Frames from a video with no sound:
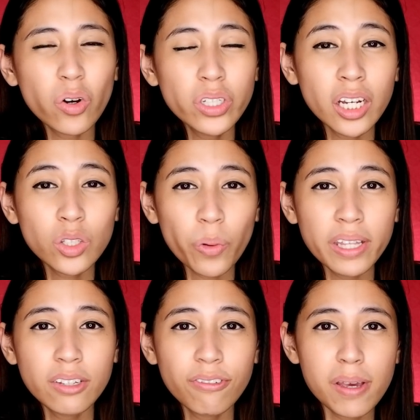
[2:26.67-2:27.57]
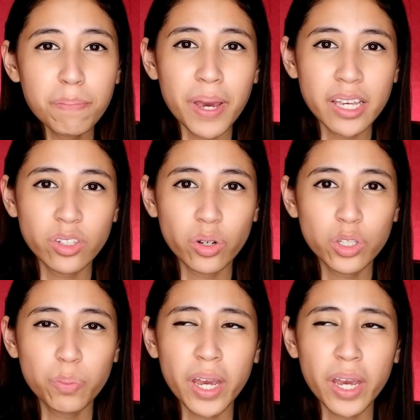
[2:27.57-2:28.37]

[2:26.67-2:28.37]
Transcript: ako ng 25 pesos.